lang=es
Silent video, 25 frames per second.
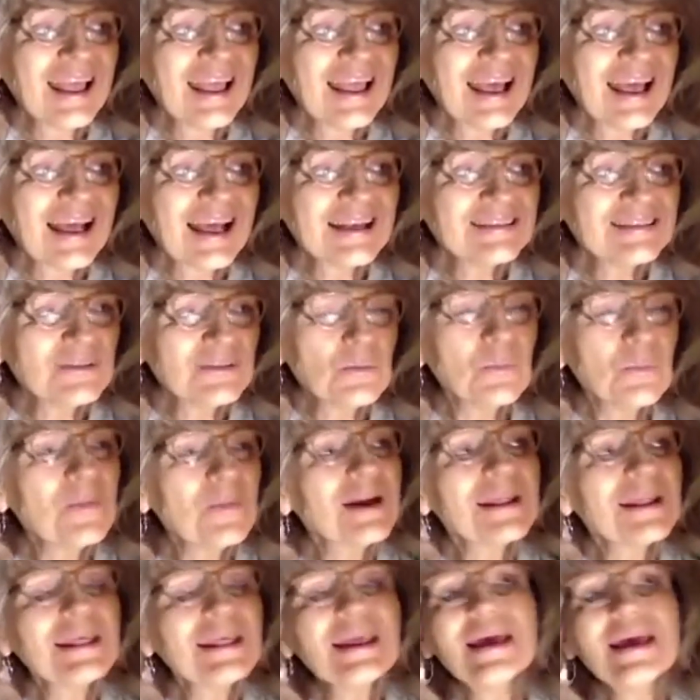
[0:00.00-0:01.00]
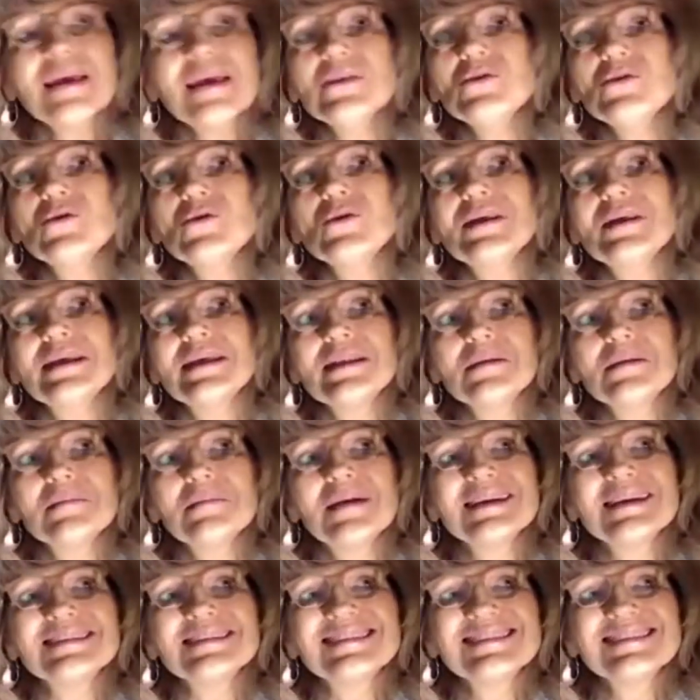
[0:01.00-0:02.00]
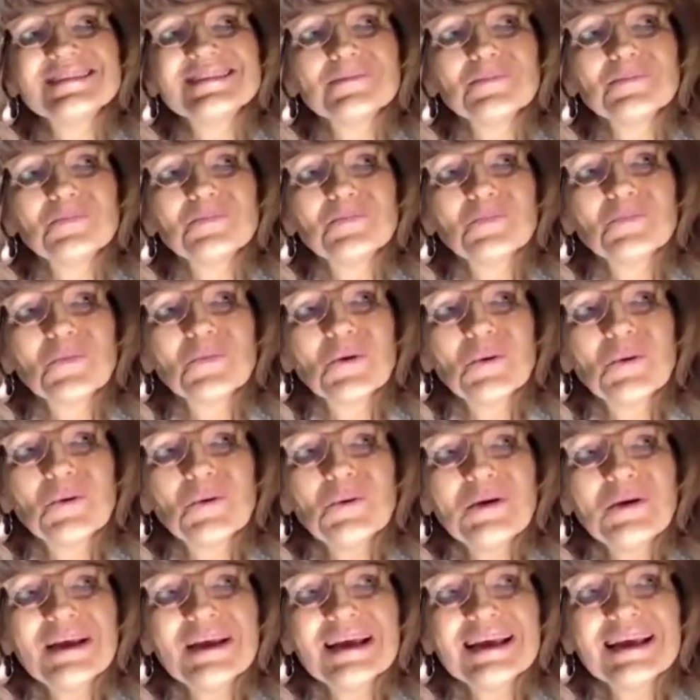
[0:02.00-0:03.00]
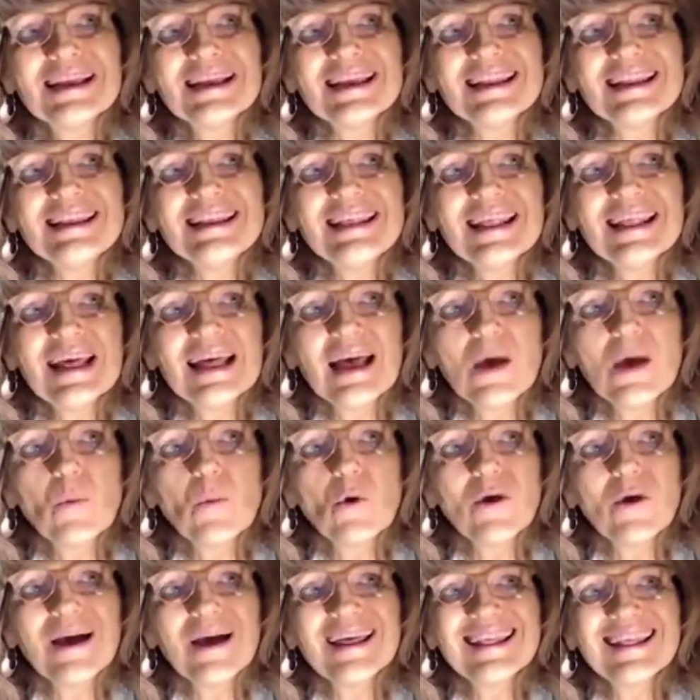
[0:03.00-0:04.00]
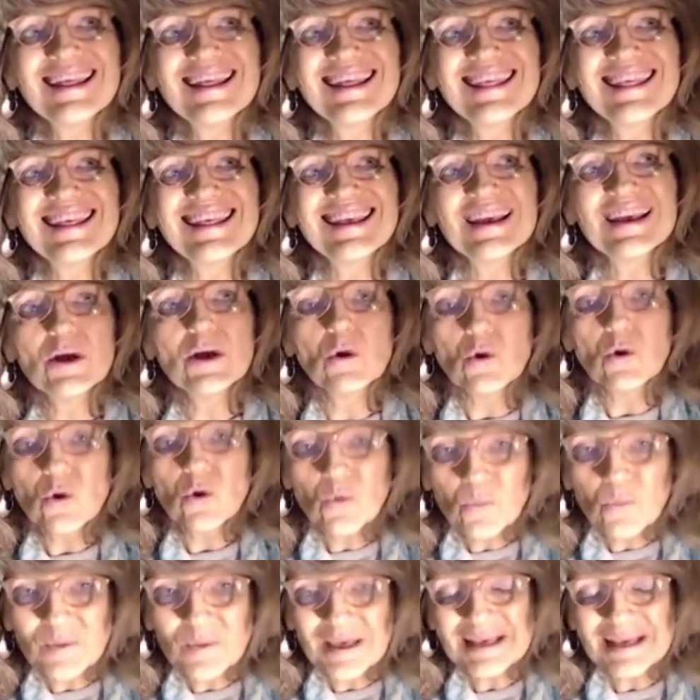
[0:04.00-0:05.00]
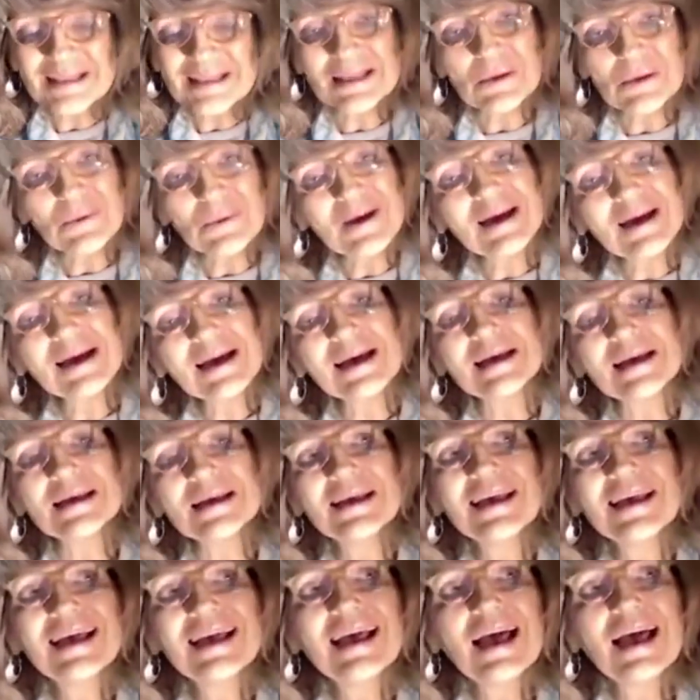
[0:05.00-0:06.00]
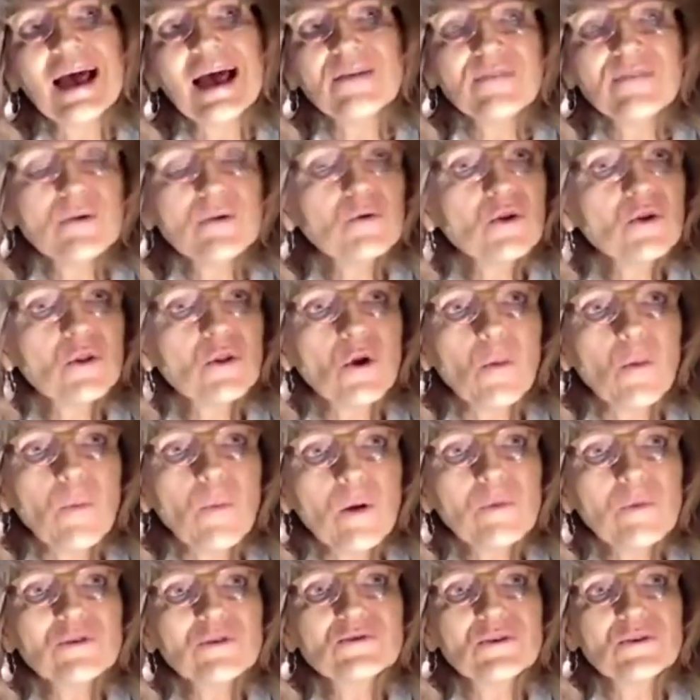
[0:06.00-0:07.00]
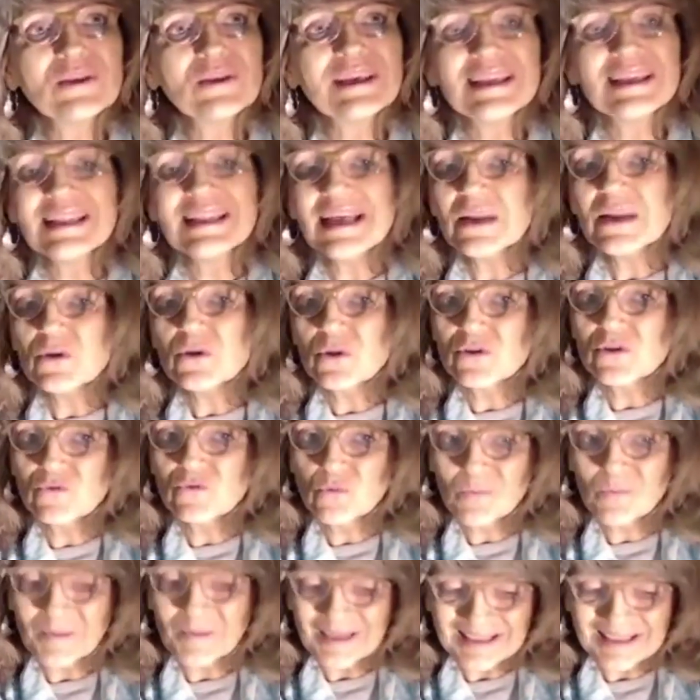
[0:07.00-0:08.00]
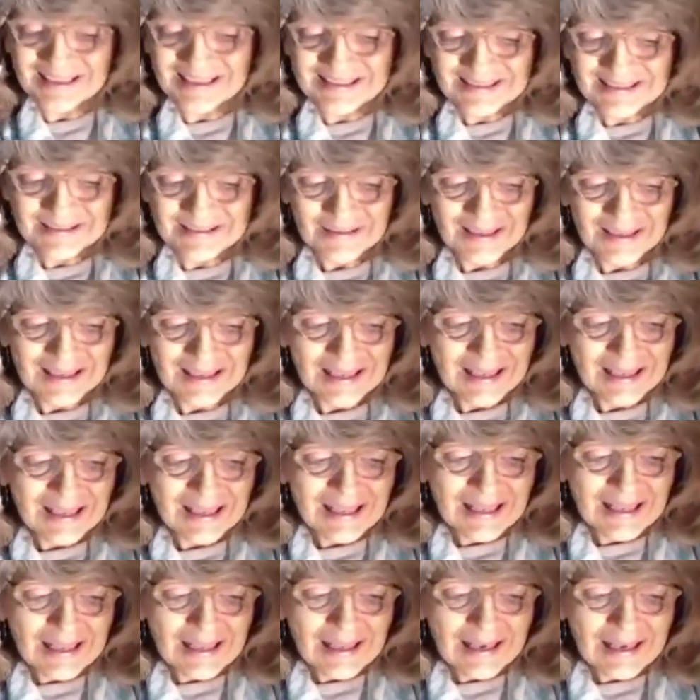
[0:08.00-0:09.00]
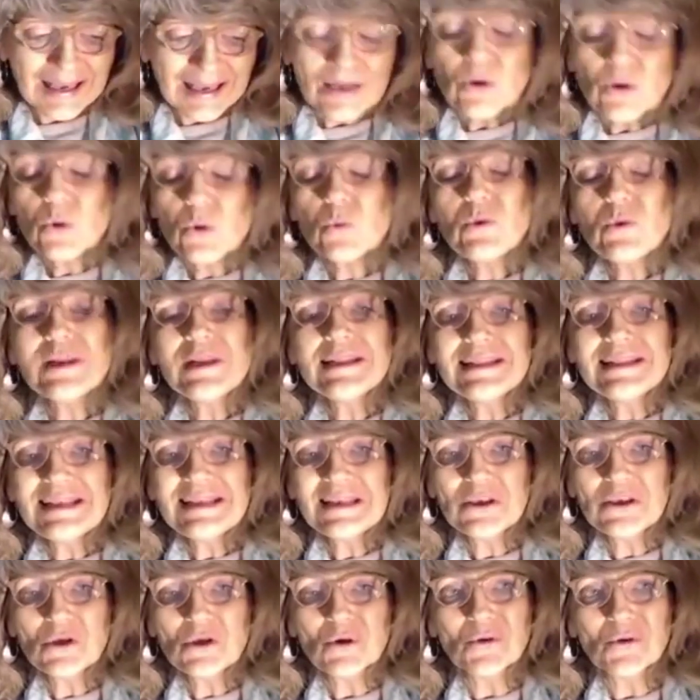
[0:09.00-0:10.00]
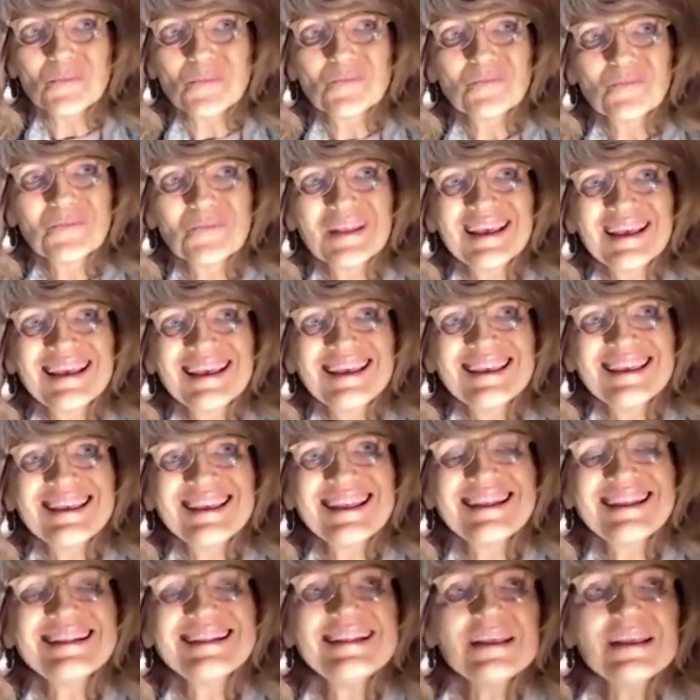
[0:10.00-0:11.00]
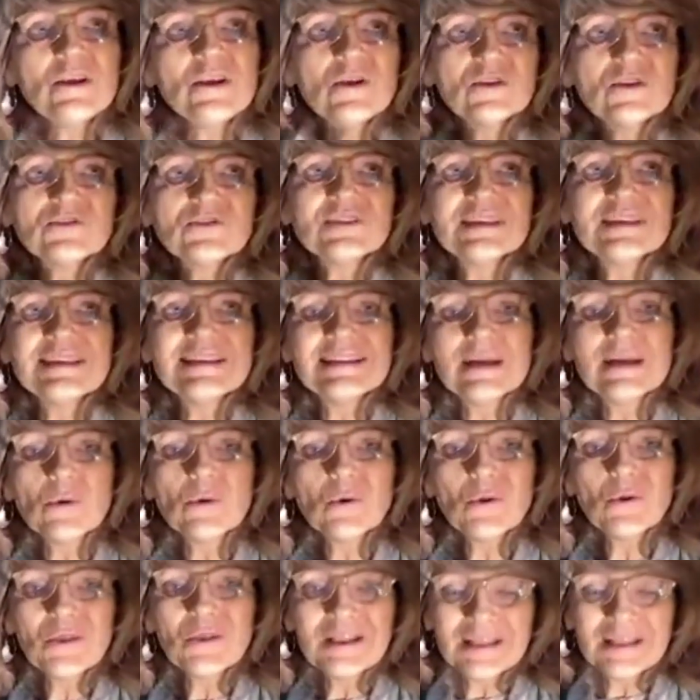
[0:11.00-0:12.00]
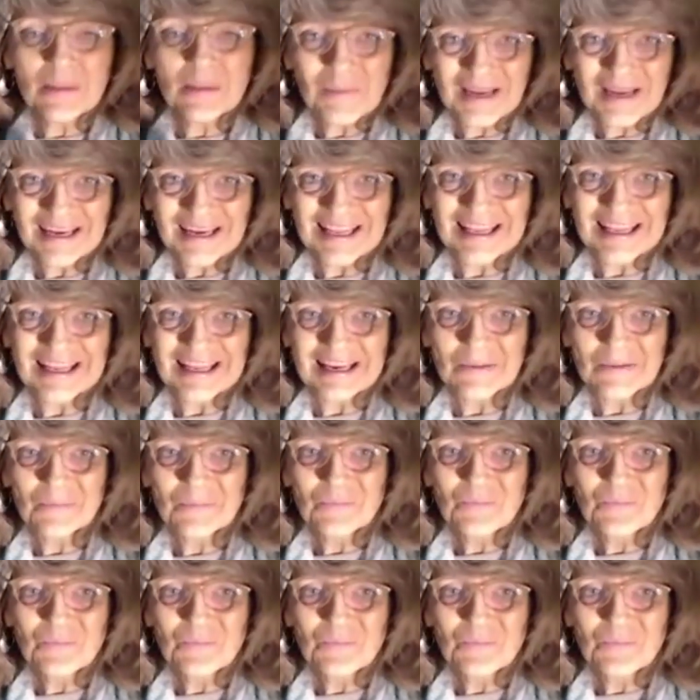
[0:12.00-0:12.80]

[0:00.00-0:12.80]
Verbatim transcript: Hace un par de años nada más, una querida abogada de Colombia que trabaja a favor de los pueblos originarios de su país ganó un litigio y el litigio se instauró de esta manera.